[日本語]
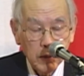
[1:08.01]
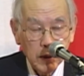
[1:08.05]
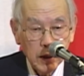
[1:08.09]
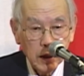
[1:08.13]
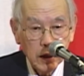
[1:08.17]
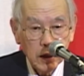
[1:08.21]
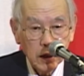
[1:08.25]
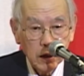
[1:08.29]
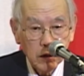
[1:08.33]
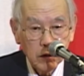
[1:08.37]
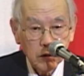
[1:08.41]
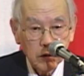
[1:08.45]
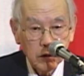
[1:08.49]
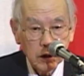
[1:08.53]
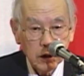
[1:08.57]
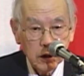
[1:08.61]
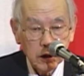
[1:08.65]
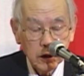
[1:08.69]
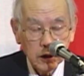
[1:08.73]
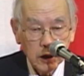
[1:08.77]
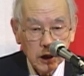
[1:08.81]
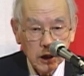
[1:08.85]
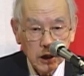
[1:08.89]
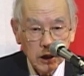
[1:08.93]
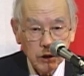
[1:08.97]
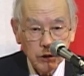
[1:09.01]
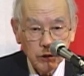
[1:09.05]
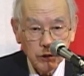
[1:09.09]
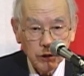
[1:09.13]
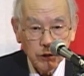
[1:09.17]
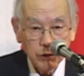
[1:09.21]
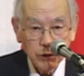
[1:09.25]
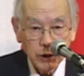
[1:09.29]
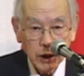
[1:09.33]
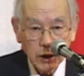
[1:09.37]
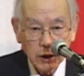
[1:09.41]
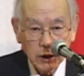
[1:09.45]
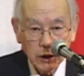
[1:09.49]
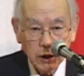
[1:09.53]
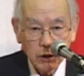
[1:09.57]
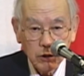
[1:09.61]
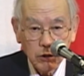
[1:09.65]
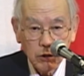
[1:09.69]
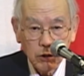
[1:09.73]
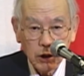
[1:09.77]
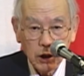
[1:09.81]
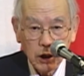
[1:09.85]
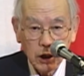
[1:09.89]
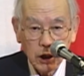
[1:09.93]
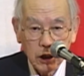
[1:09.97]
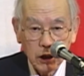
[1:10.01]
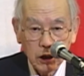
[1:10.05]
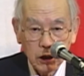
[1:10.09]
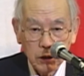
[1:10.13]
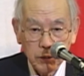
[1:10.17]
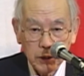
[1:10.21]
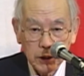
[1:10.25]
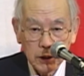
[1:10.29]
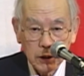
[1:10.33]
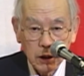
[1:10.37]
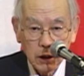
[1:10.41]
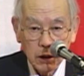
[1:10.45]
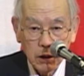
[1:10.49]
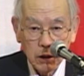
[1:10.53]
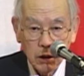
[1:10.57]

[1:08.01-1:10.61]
えざる自然には二つあると考え出しました。